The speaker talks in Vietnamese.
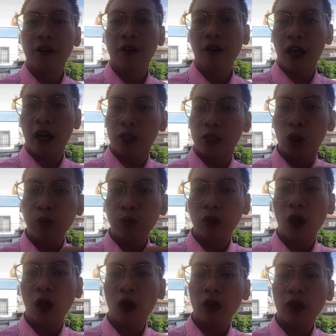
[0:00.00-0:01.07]
và chúc
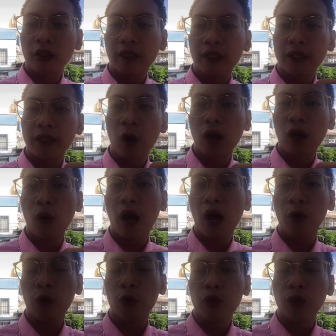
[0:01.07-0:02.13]
cho đầu cầu Hà
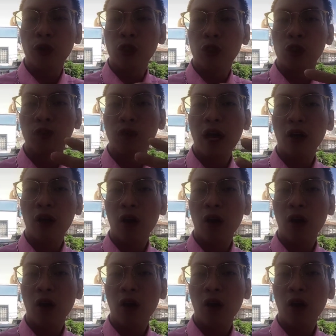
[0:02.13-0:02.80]
Nội chúng ta